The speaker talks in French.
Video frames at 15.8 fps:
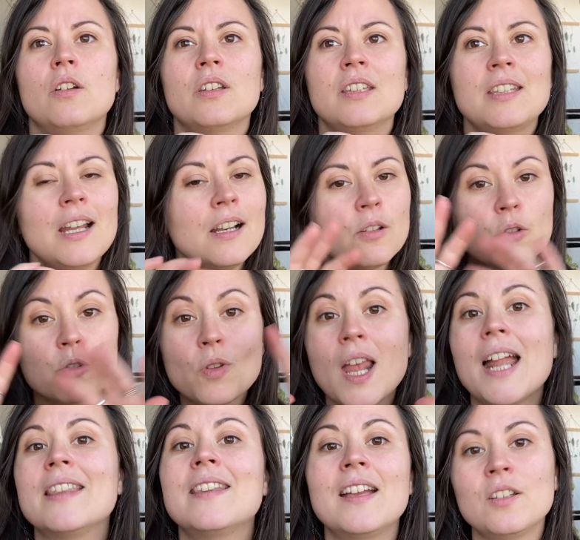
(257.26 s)
Quelle que
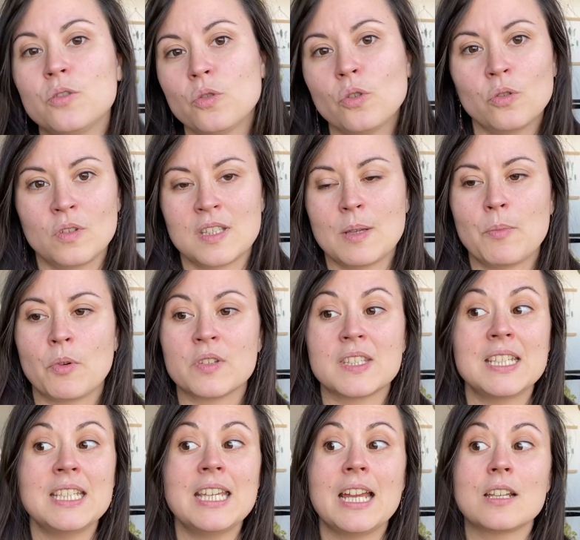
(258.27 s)
soit la nature de ces
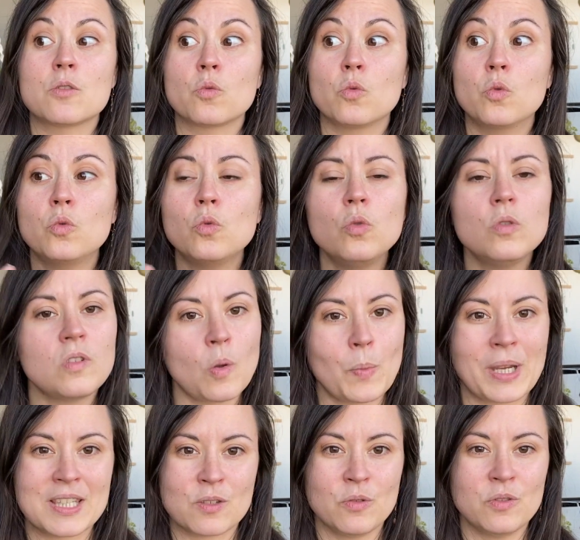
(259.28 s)
pensées, elles sont tout le temps
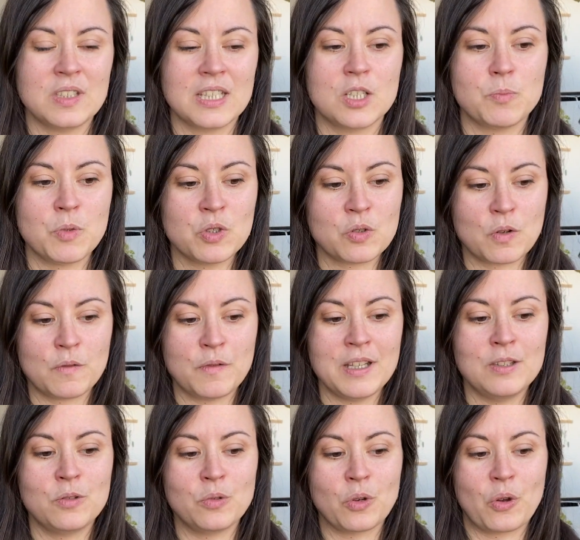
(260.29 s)
présentes. Et je pense que le
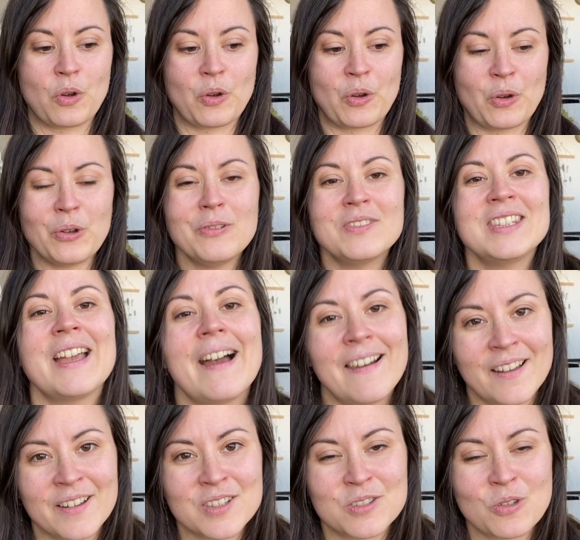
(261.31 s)
fait de revenir
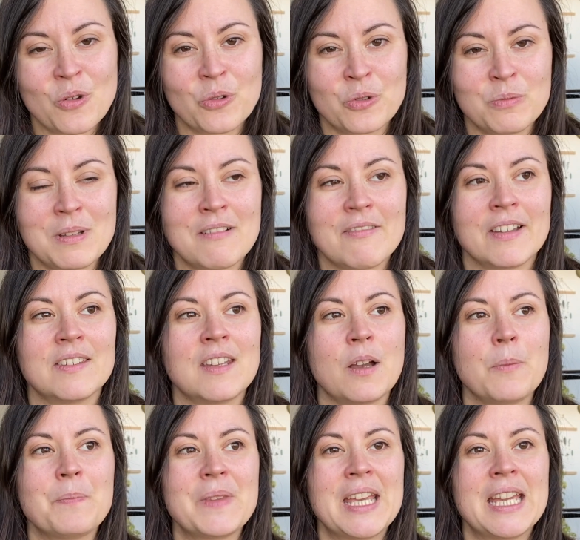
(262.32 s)
à l'instant en
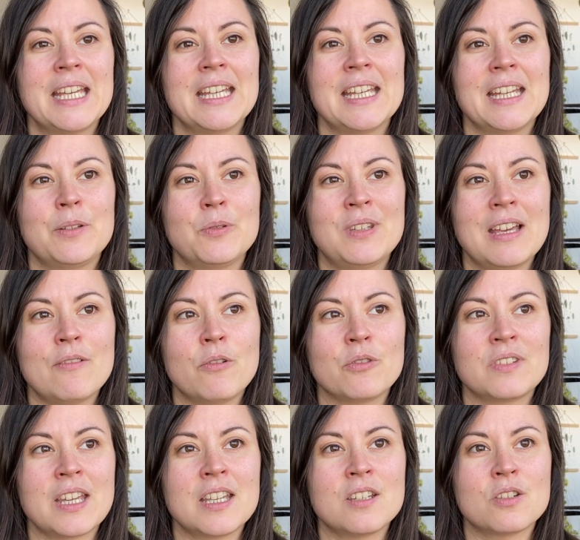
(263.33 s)
2021 et de
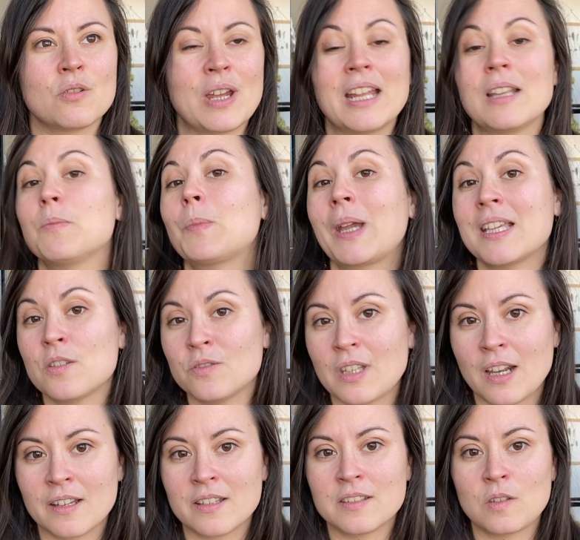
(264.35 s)
davantage être
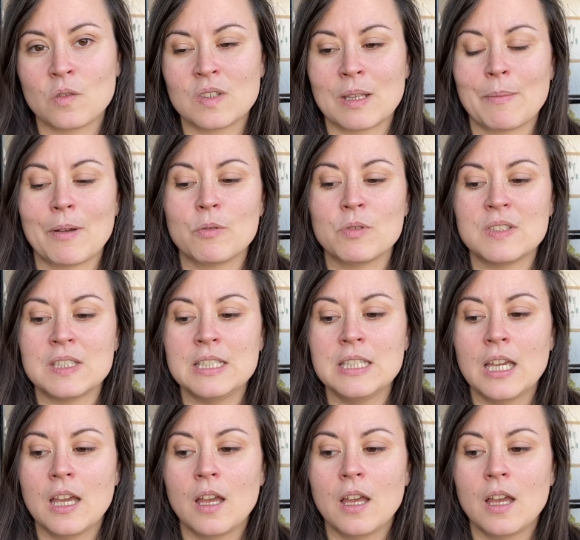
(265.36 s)
présente à l'instant, ça m'a aussi